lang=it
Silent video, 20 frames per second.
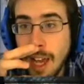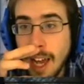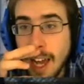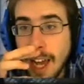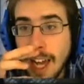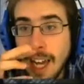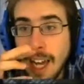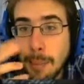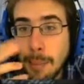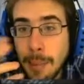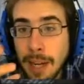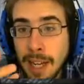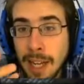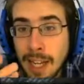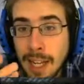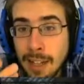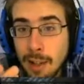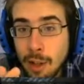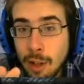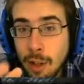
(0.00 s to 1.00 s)

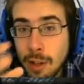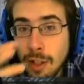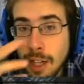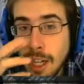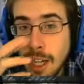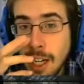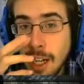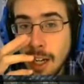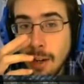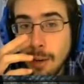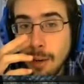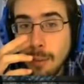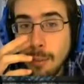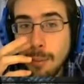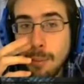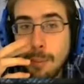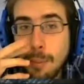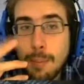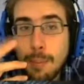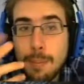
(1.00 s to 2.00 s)
Armageddon è un
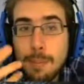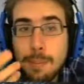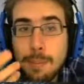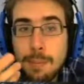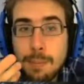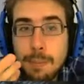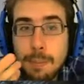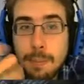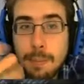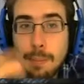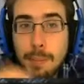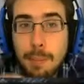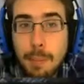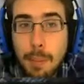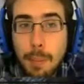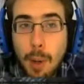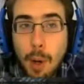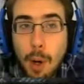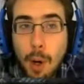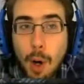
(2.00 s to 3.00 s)

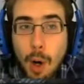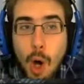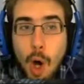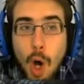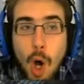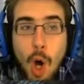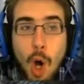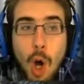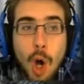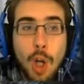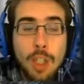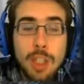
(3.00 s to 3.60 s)
po',